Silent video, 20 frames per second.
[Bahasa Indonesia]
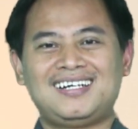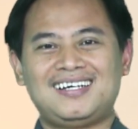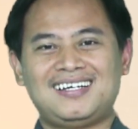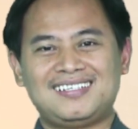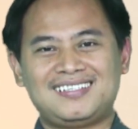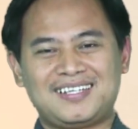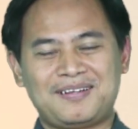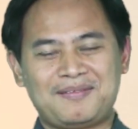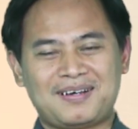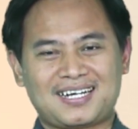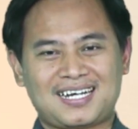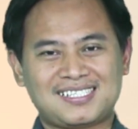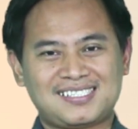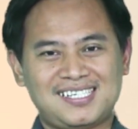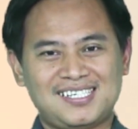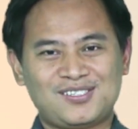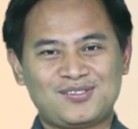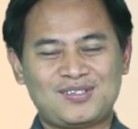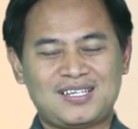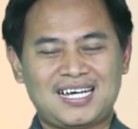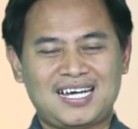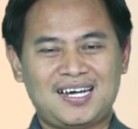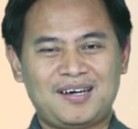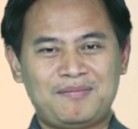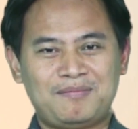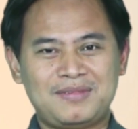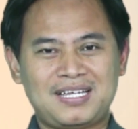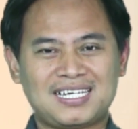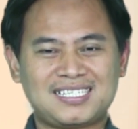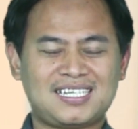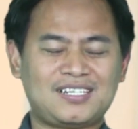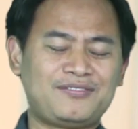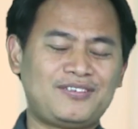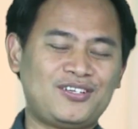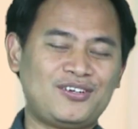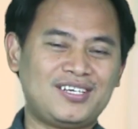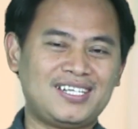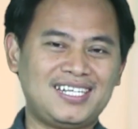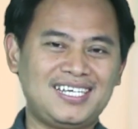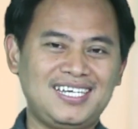Terima kasih sudah menyaksikan video
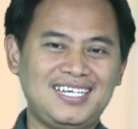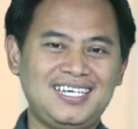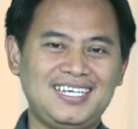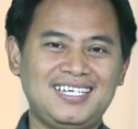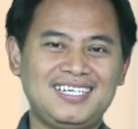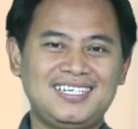ini.